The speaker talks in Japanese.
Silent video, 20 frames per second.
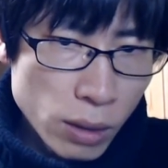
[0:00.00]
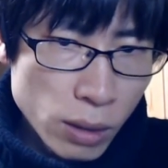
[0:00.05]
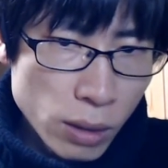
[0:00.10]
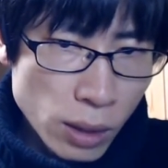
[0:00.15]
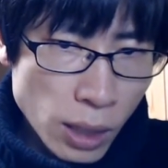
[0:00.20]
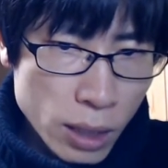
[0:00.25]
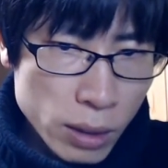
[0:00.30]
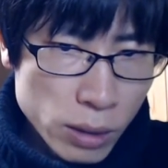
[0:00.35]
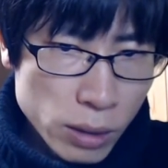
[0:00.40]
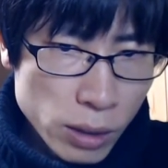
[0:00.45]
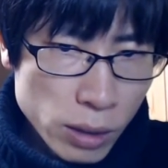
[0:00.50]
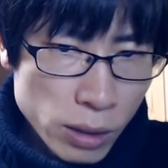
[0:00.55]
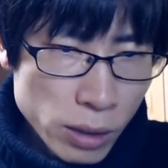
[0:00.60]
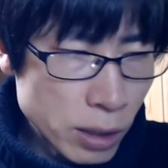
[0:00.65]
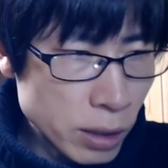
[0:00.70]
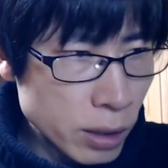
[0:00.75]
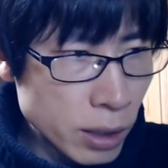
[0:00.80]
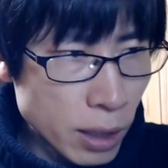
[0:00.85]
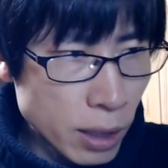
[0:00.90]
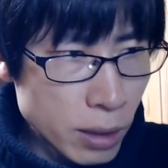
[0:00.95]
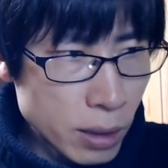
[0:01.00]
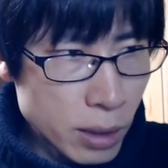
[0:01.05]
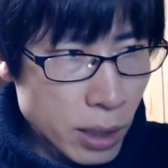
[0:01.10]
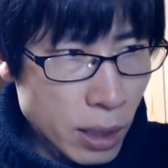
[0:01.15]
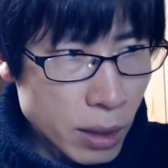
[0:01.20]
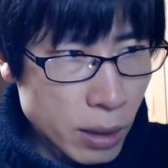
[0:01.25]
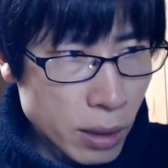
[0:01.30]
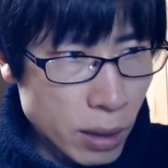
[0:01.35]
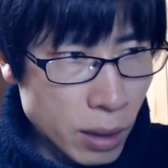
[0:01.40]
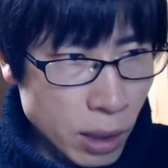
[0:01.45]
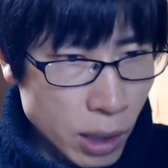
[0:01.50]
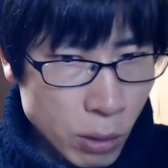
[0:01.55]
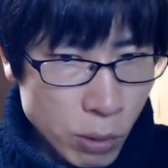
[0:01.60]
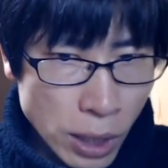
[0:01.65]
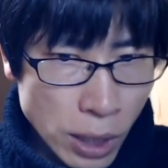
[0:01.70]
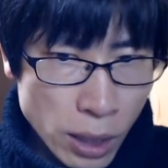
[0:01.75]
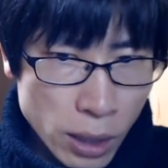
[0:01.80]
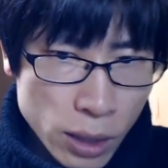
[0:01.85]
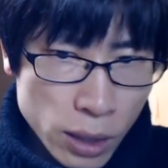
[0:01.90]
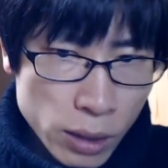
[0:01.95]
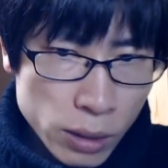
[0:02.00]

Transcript: 管理資産残高は